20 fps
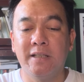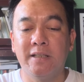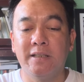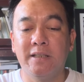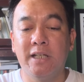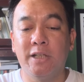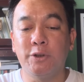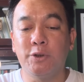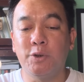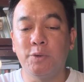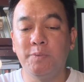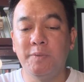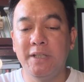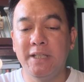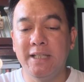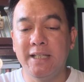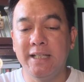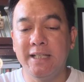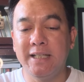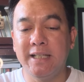Nang
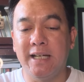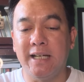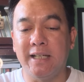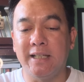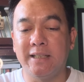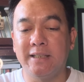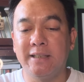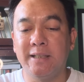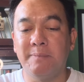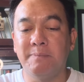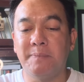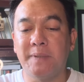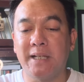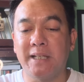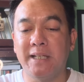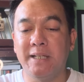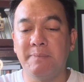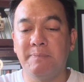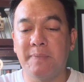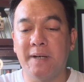tumigil nga ng
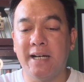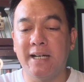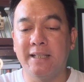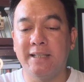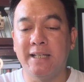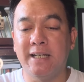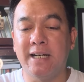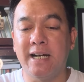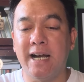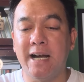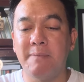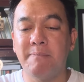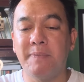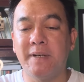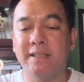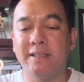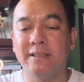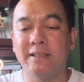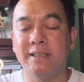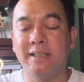paglipad ang
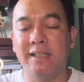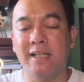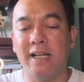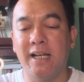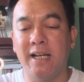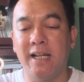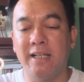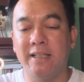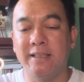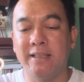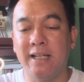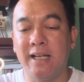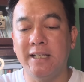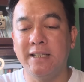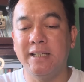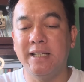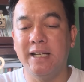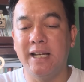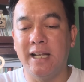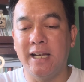apat nilalang, na
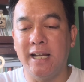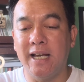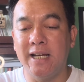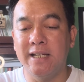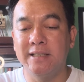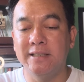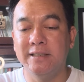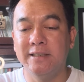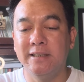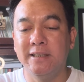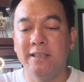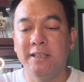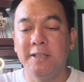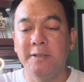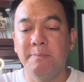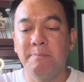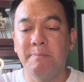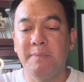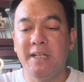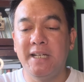nilalang,
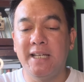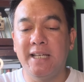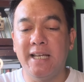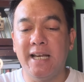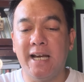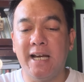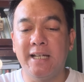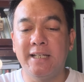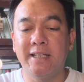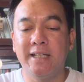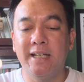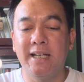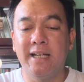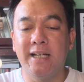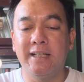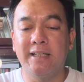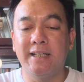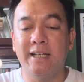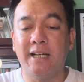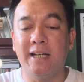binayaan
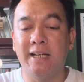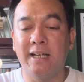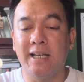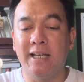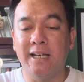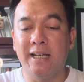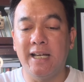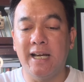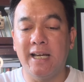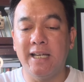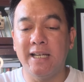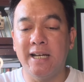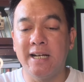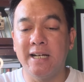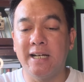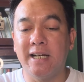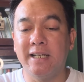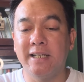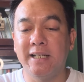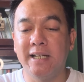nilang nakalaylay ang
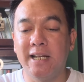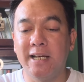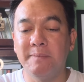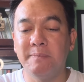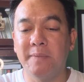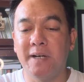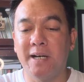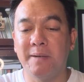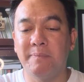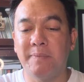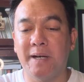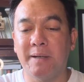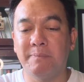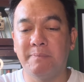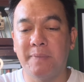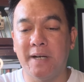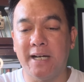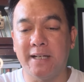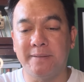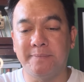kanilang mga
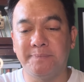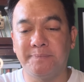pakpak.